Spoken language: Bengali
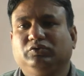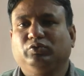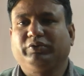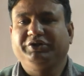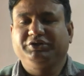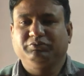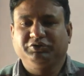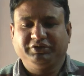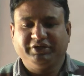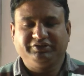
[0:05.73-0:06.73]
তোমরা
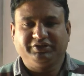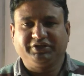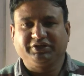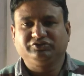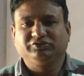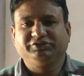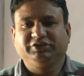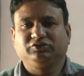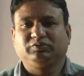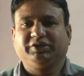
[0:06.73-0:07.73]
ইতিমধ্যে জেনে গেছো যে
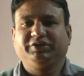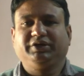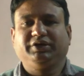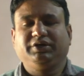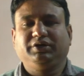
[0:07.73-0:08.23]
তোমাদের